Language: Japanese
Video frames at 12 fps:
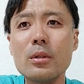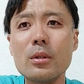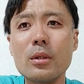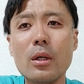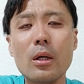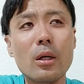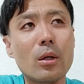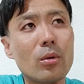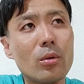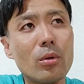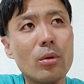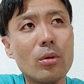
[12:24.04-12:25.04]
だから
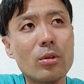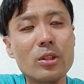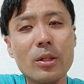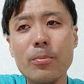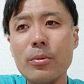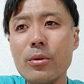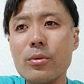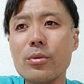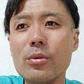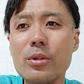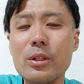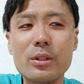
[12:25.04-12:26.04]
こう、
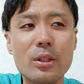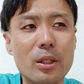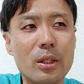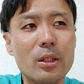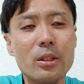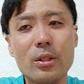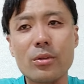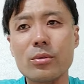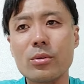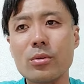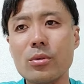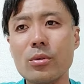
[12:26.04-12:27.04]
サポートってさ、なんていう、
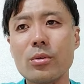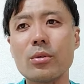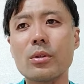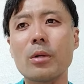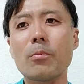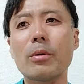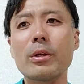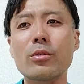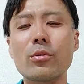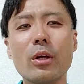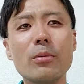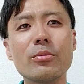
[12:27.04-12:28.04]
その、やっぱり
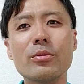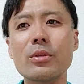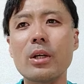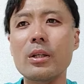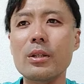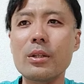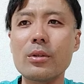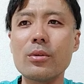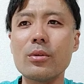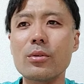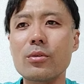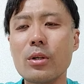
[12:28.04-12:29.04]
トラブルがあって
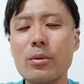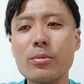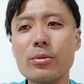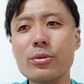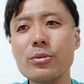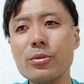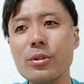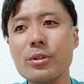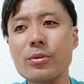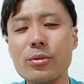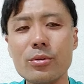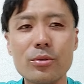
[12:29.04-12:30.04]
の
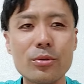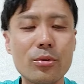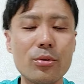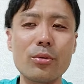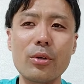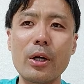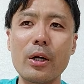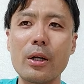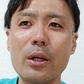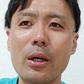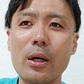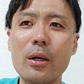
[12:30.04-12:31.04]
トラブルシューティングをするところやか
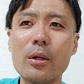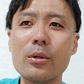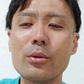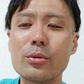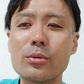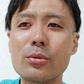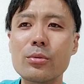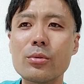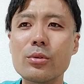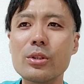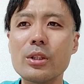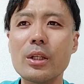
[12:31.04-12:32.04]
ら、不測
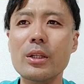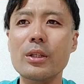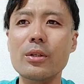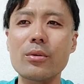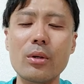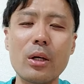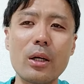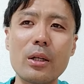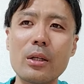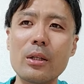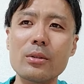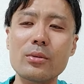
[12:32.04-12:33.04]
の事態っていうの
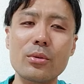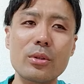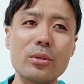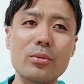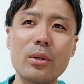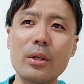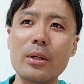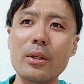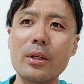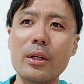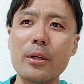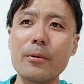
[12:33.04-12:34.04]
は必ず起きるわけ
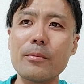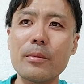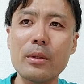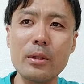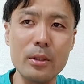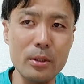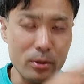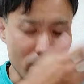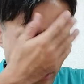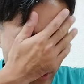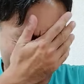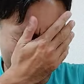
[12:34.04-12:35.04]
で、
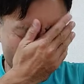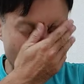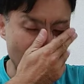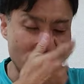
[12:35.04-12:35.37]
その、